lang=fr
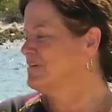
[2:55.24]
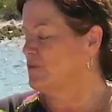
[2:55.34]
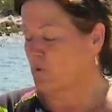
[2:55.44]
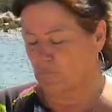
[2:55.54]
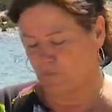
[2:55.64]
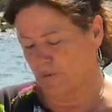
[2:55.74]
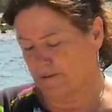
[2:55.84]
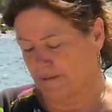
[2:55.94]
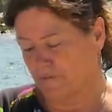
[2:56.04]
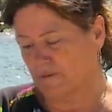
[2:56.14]
non, mais ben,
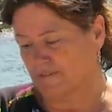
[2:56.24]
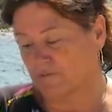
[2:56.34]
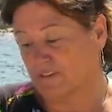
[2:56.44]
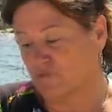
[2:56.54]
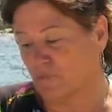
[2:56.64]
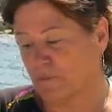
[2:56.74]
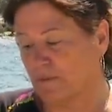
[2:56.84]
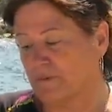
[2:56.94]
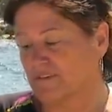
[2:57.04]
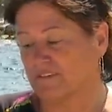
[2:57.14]
des fois, on est surpris
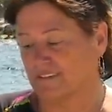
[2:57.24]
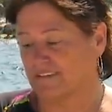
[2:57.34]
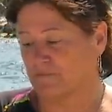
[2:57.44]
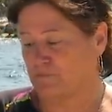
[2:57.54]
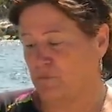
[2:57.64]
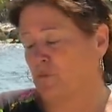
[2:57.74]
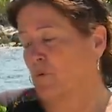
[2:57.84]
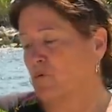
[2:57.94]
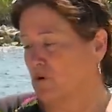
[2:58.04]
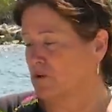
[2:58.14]
parce que c'est plus
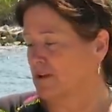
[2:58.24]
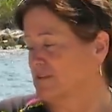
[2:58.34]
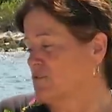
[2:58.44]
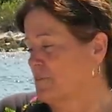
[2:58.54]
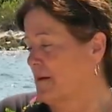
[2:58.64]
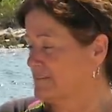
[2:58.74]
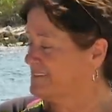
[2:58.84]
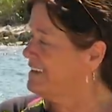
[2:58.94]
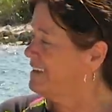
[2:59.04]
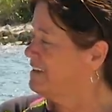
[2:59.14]
beau que ce qu'on
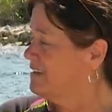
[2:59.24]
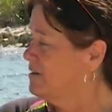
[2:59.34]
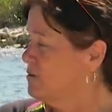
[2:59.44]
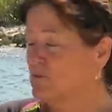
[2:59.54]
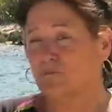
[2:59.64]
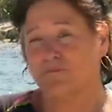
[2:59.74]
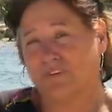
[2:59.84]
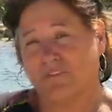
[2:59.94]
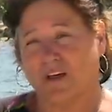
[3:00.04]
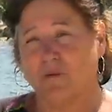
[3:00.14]
pensait. Oui, c'est vrai,
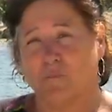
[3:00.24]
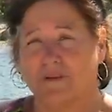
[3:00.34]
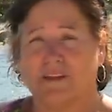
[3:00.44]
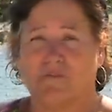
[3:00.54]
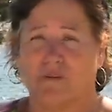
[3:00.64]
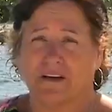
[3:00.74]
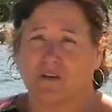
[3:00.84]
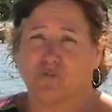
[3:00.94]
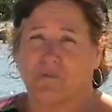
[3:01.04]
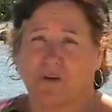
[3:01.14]
c'est vrai. Moi, des quand
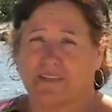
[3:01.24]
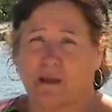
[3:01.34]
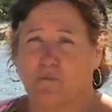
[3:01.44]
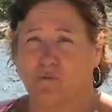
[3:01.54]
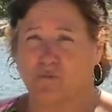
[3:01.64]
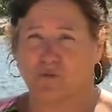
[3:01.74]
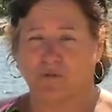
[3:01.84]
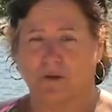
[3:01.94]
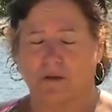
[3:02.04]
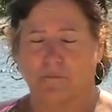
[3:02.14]
je fais un tableau, j'ai
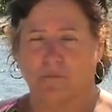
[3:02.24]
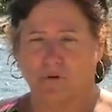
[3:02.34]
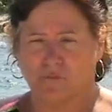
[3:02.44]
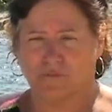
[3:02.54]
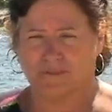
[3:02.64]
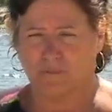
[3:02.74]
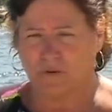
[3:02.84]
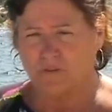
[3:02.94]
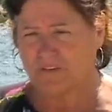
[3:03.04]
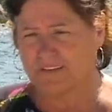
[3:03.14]
mon Dieu, c'est moi
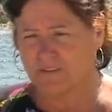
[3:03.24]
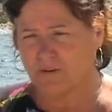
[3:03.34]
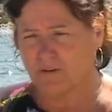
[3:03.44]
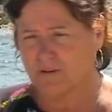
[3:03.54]
qui ai fait ça.